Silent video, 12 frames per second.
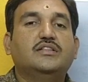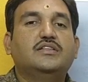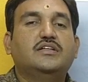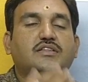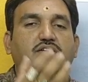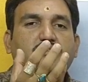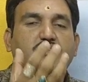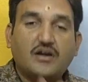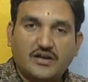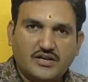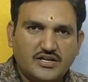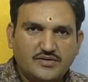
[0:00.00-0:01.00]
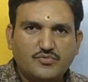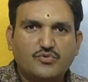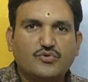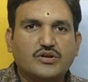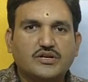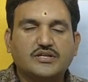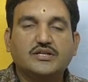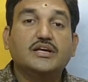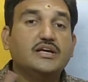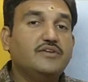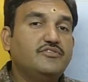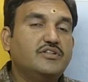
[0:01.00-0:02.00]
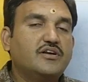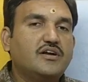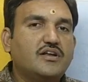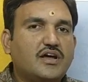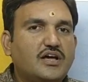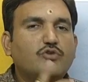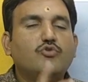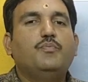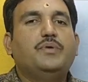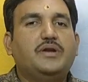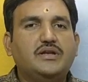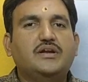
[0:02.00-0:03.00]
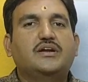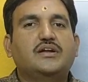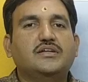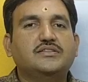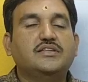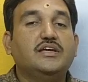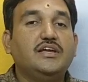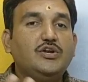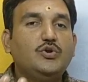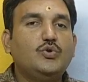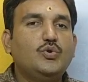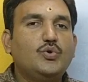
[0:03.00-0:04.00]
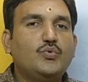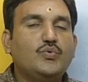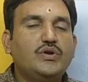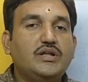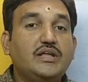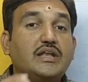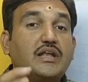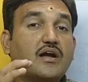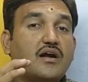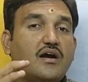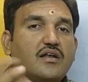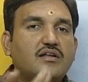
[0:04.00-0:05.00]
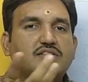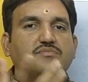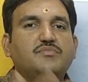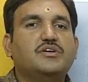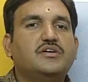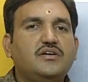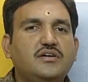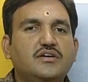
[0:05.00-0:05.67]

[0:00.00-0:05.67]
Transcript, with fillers: దాని తర్వాత అగ్నేయంలో ఒకటి ఈ విధంగా నాలుగు పెట్టినట్లయితే ఇంట్లో ఉండే నకారాత్మక